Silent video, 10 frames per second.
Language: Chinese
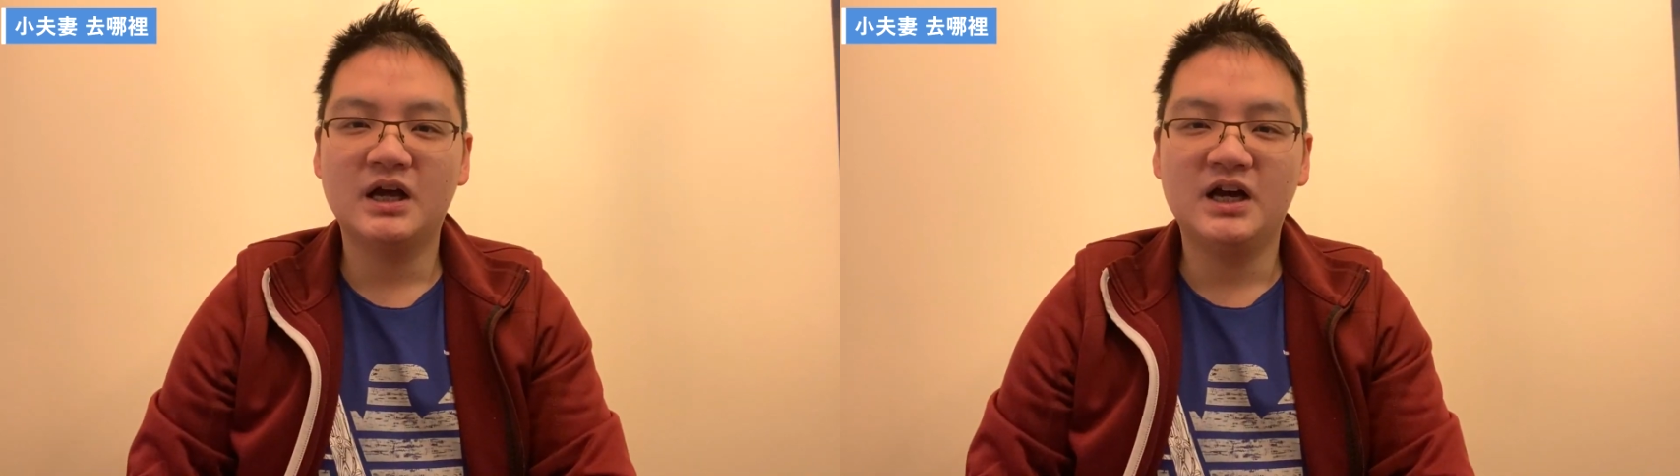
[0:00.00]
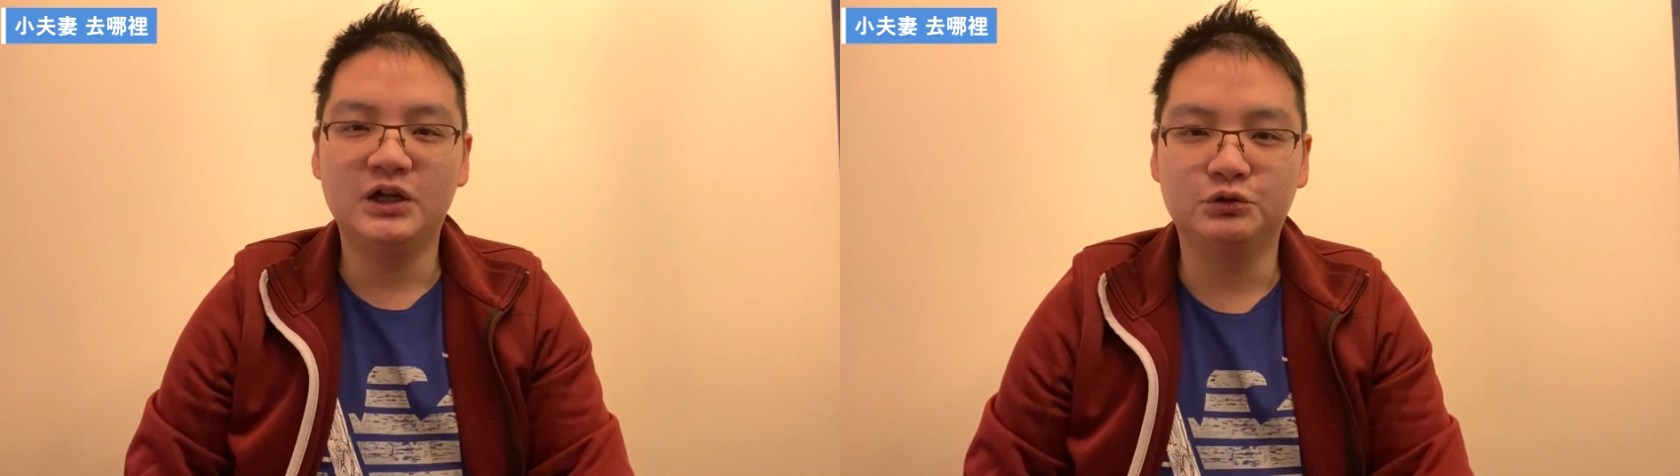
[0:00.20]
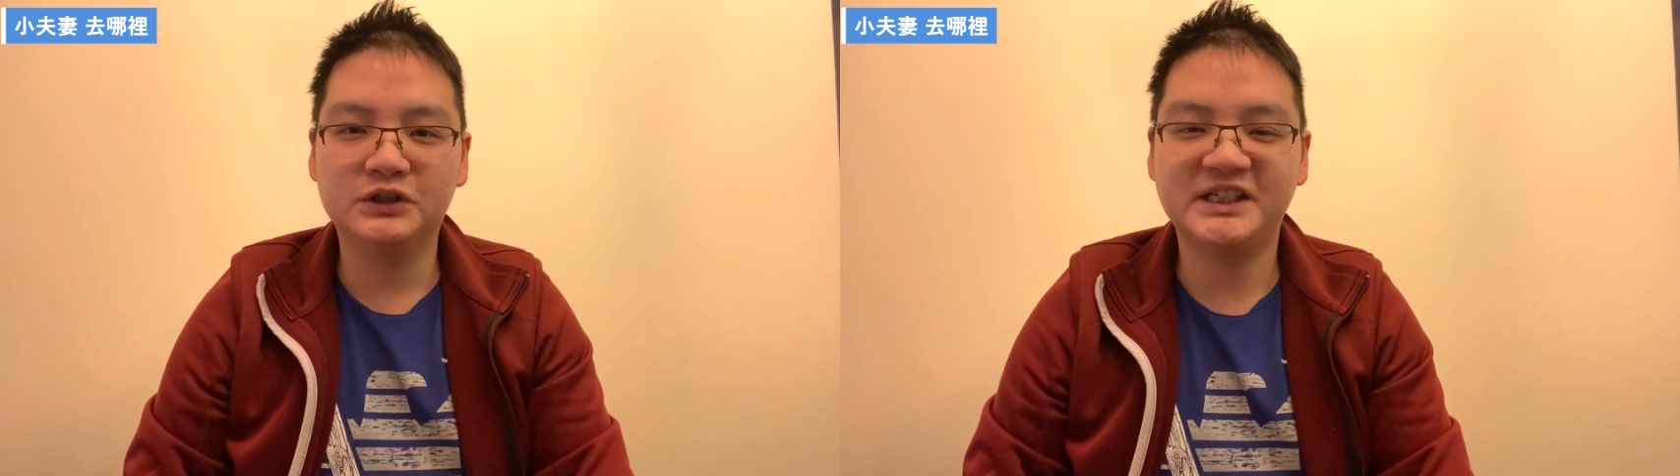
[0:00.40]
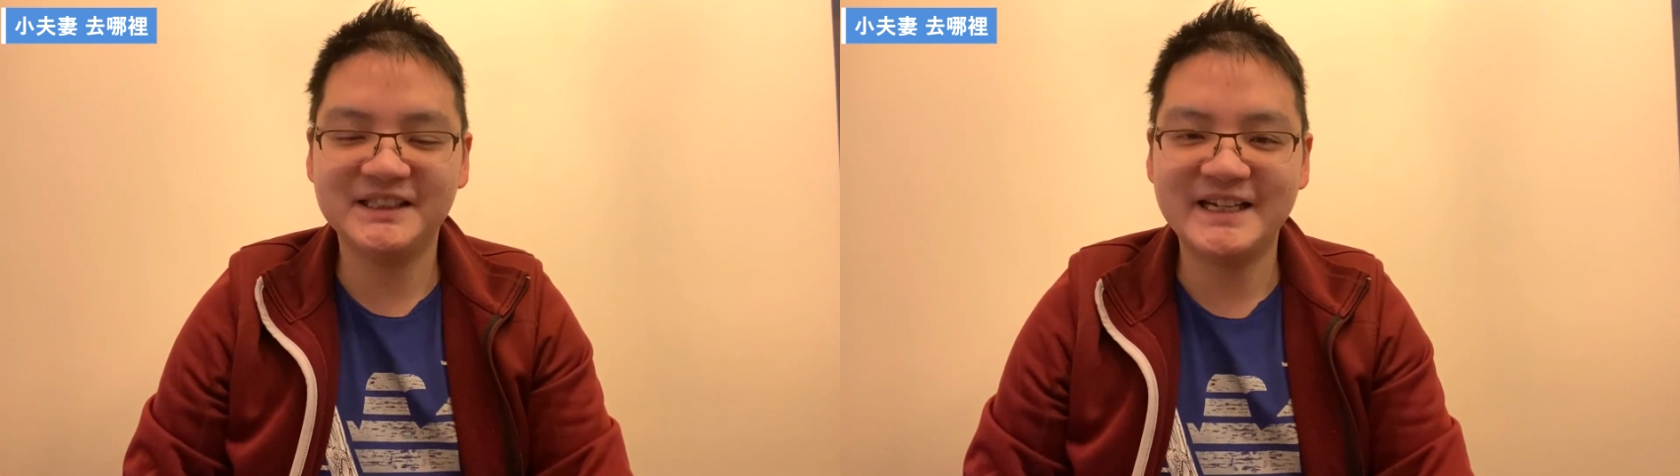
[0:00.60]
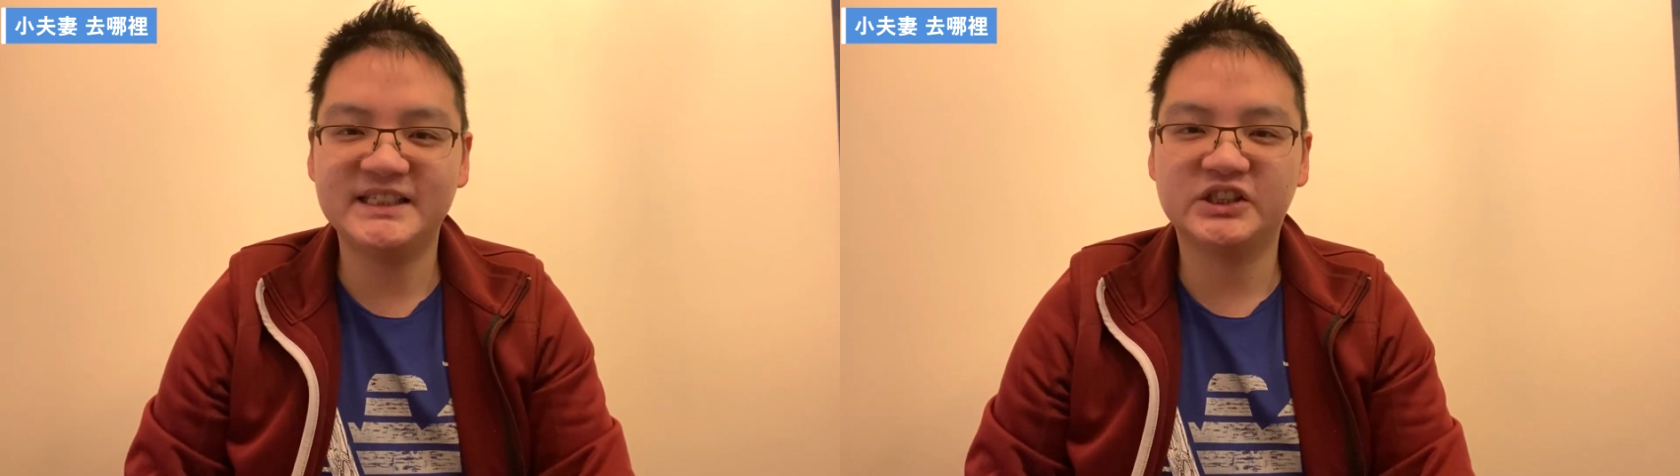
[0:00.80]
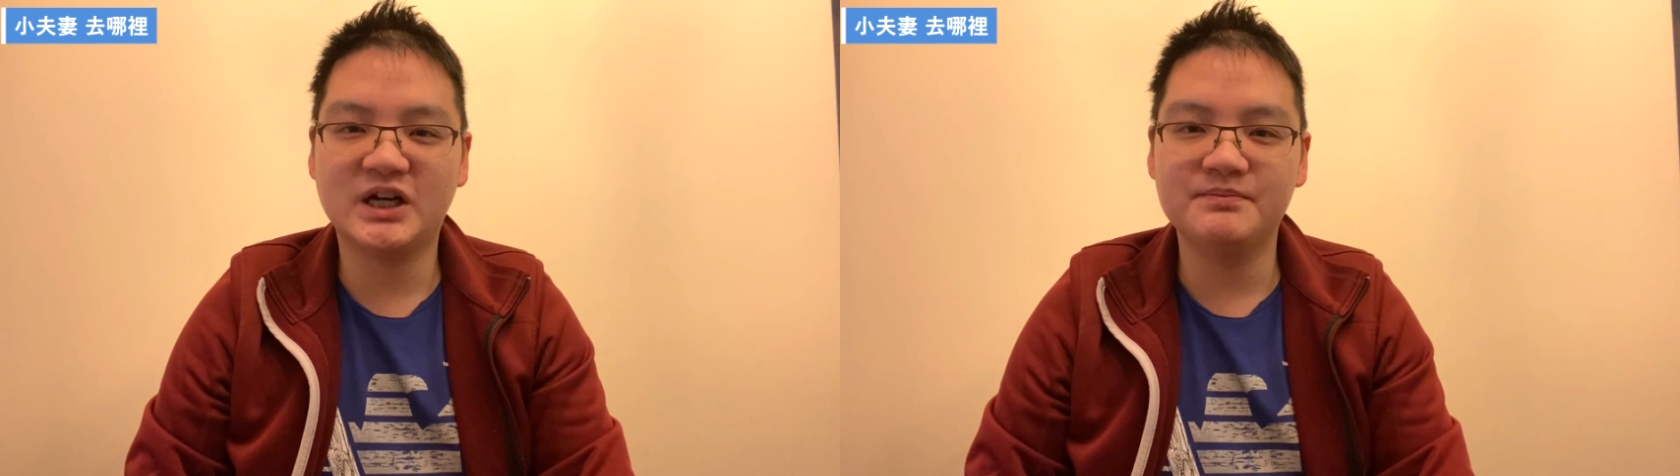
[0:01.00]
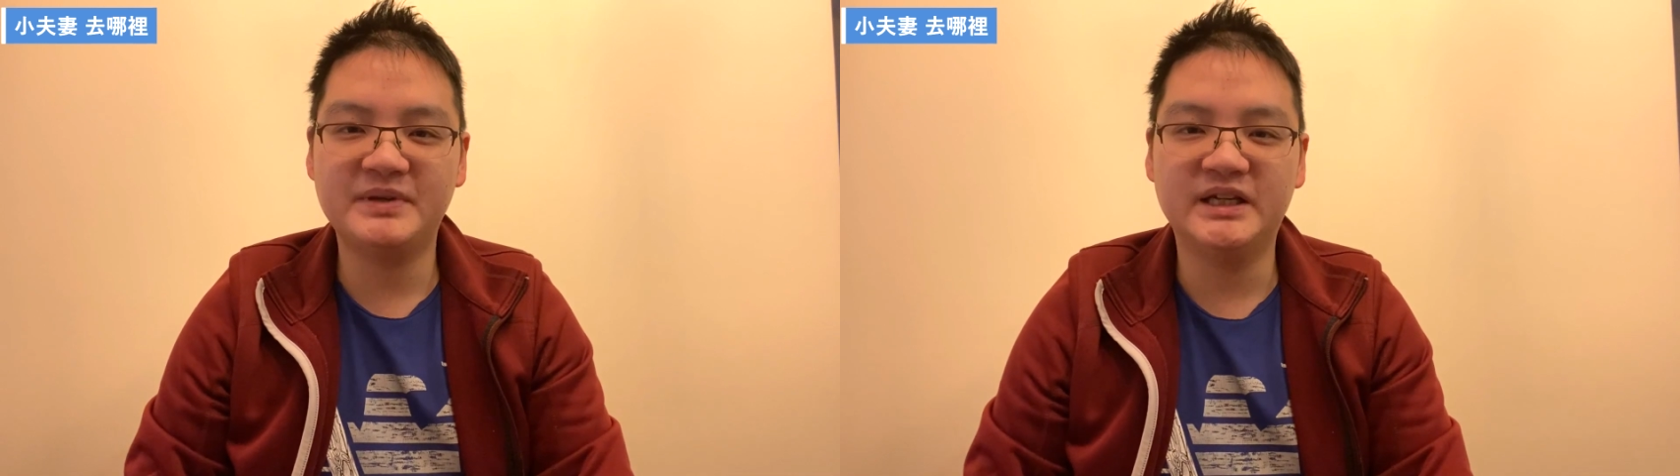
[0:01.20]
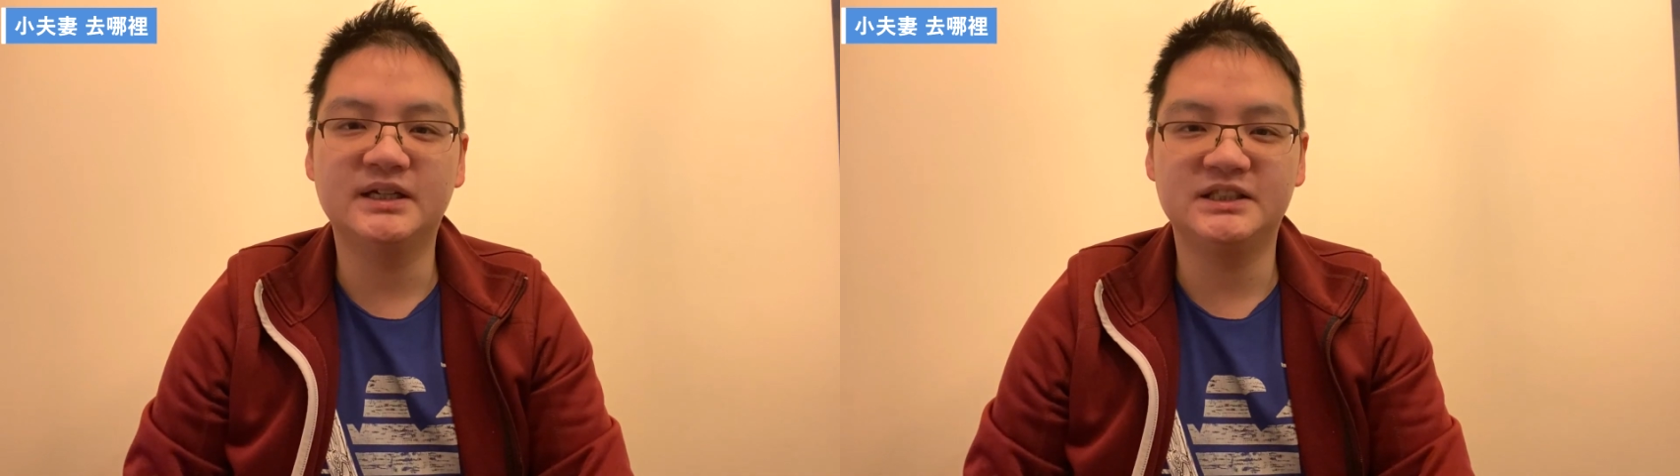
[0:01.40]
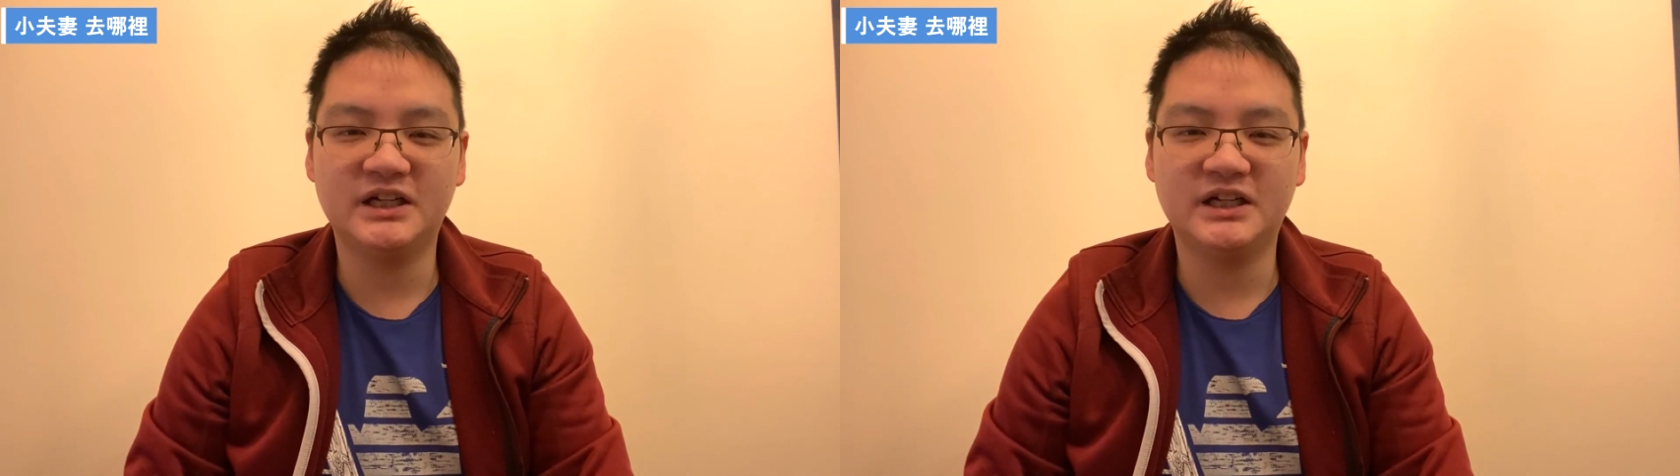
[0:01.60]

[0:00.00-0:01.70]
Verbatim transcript: 很多圣诞节商品和